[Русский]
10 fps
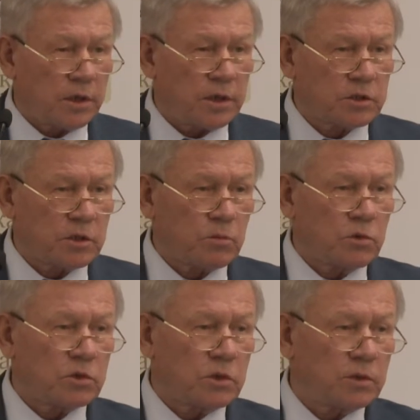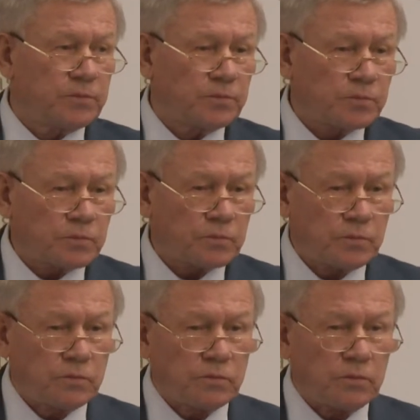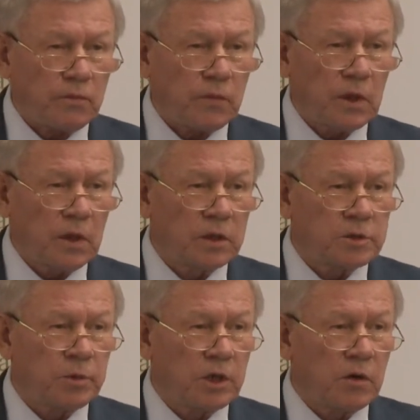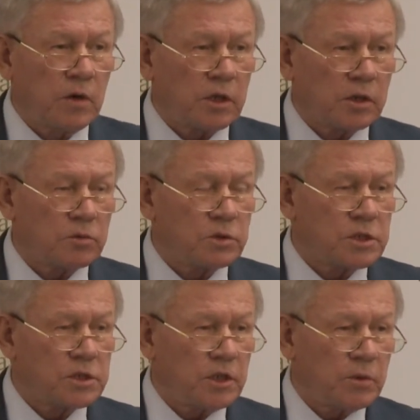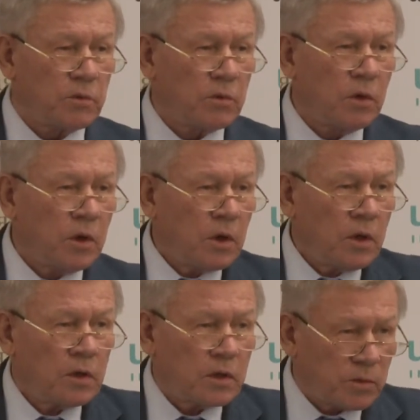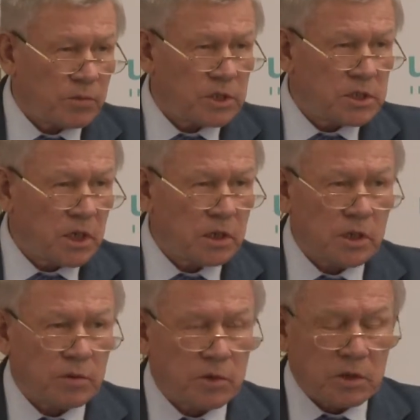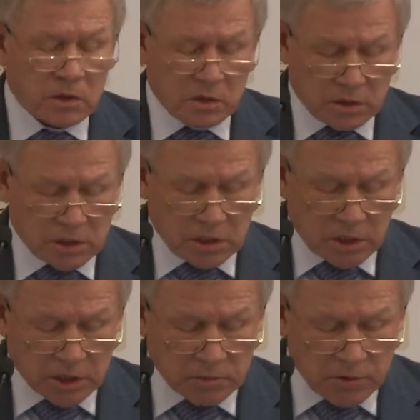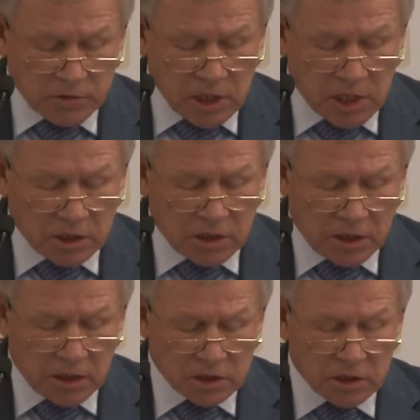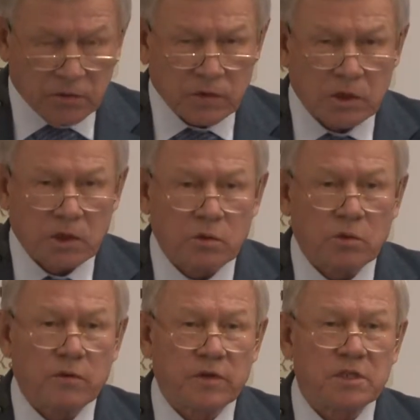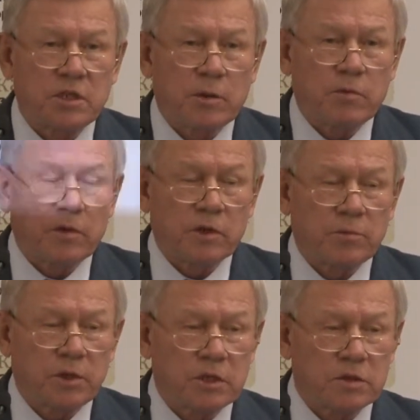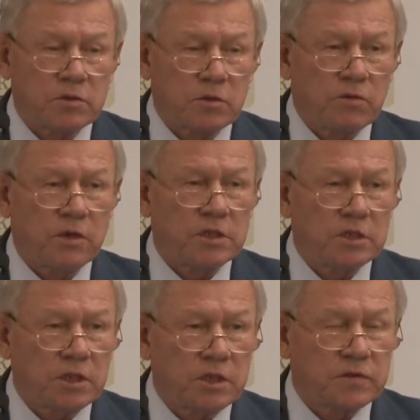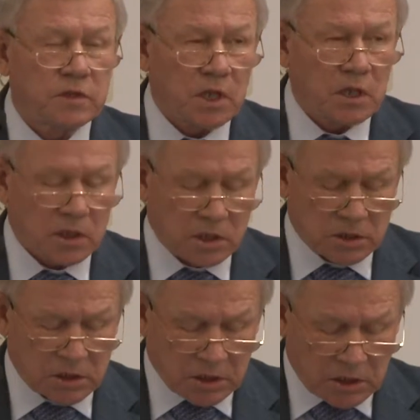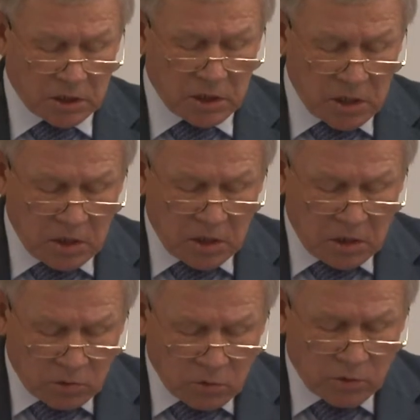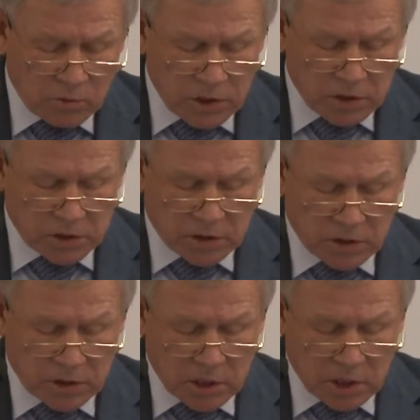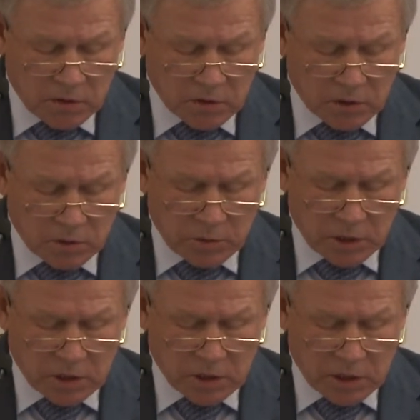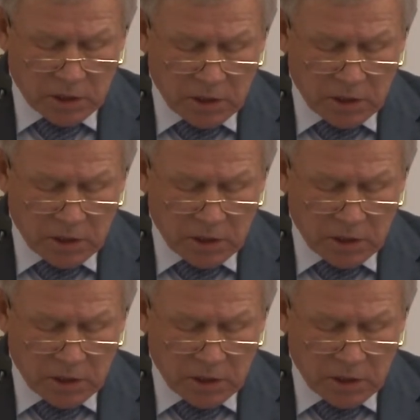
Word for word: конечно, можно нашпиговать эту систему там, десятками задач. Мы взяли три основных, которые востребованы прежде всего в России, в странах СНГ, ну и ближнее и дальнее зарубежье.